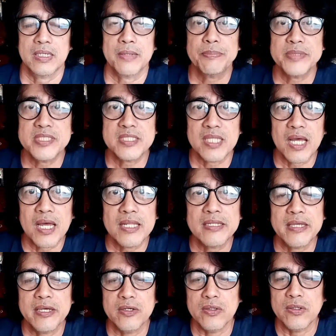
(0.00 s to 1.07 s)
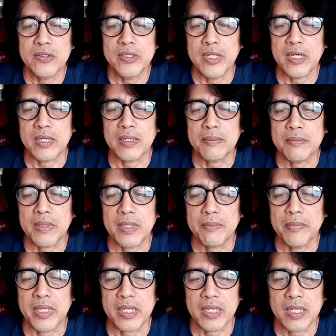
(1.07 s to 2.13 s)
Kapistahan ngayon ng mga
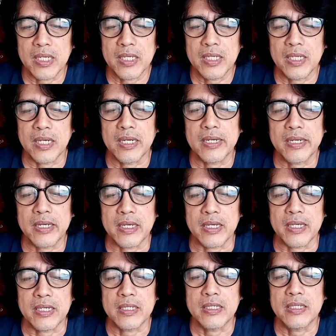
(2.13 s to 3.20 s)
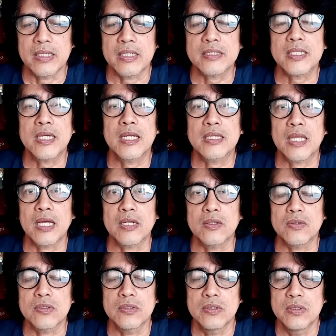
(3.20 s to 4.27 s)
banal na anghel na
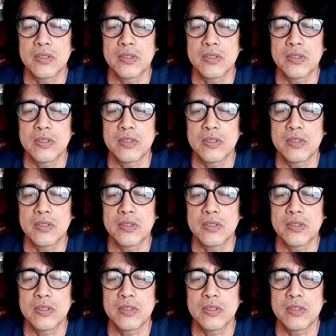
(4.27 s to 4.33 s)
tagatanod